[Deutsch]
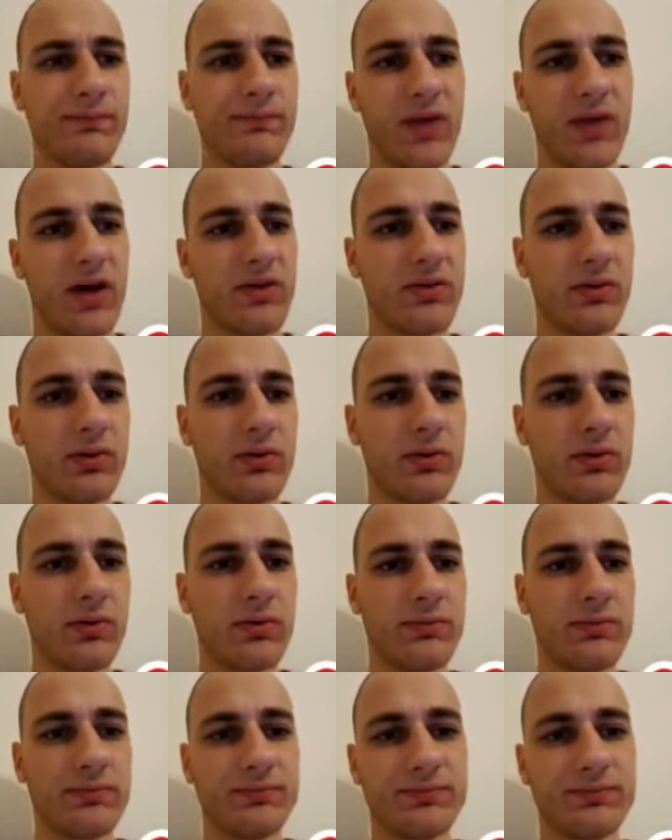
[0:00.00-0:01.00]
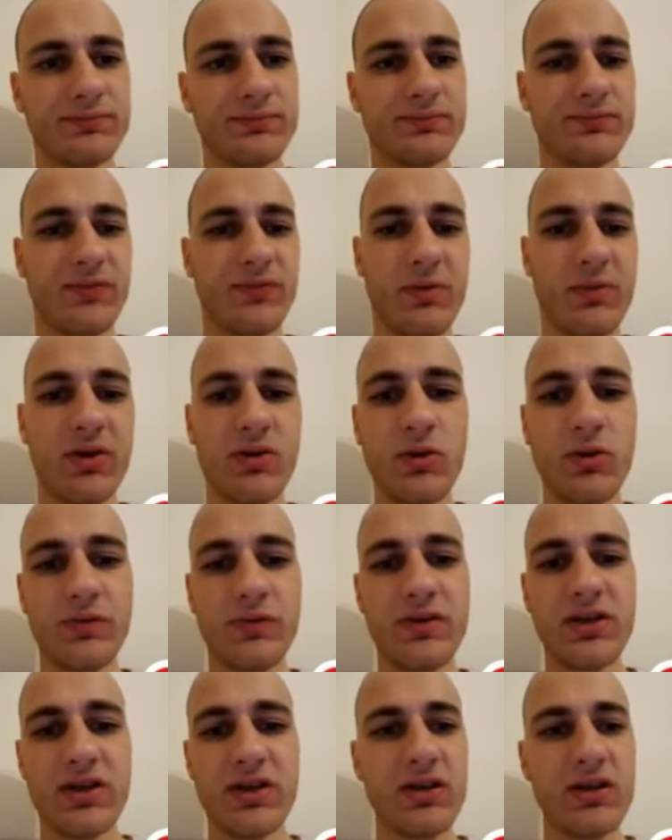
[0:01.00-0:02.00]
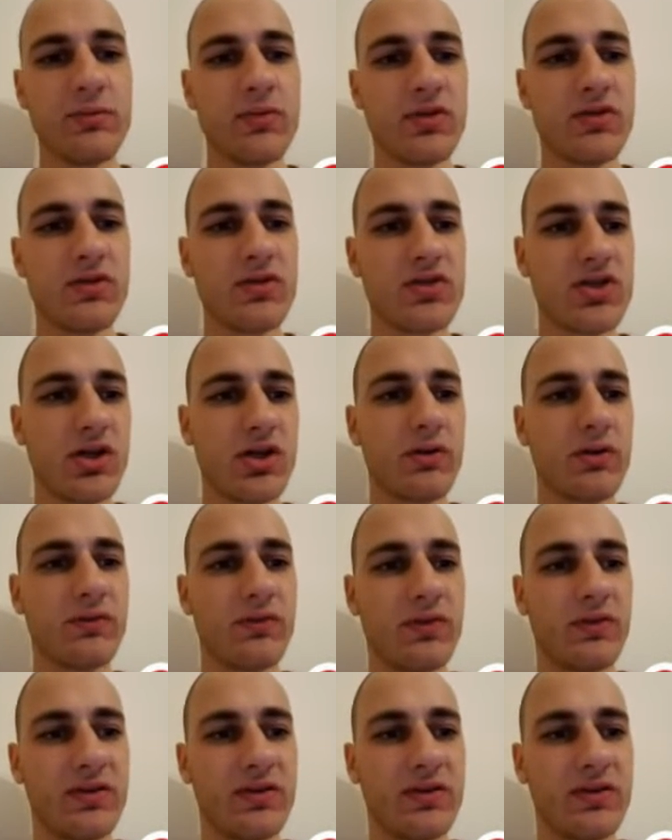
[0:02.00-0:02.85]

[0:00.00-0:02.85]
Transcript: Also, wenn man nur auf die Gildenmünzen schaut,